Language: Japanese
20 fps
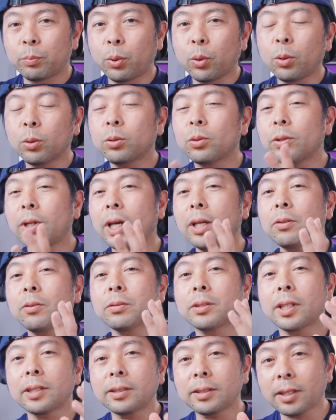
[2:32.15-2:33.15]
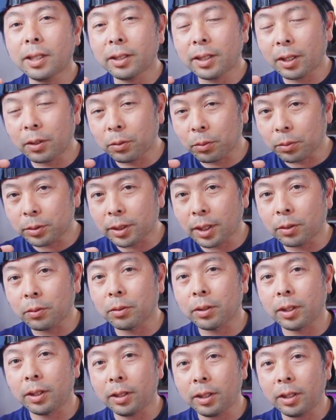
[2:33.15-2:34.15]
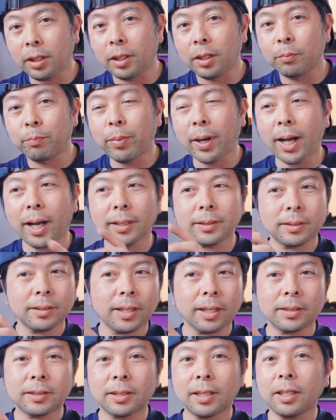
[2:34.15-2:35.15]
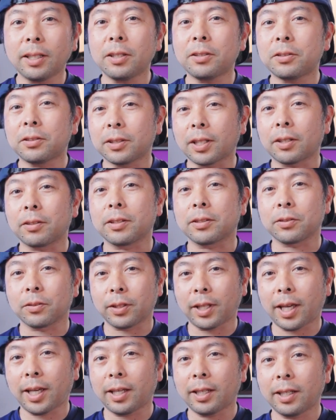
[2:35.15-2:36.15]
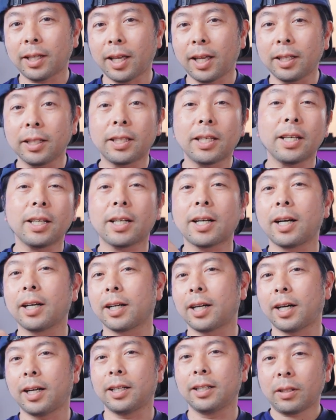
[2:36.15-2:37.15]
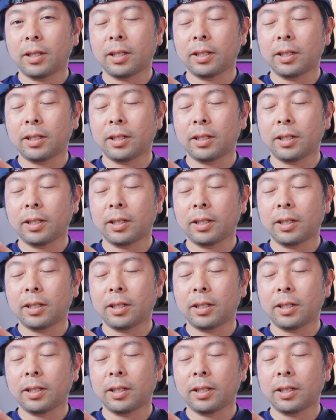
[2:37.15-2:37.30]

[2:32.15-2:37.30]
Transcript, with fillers: ポートレート撮影などをした時に、パースがつきにくくなるんですよね。遠近感が。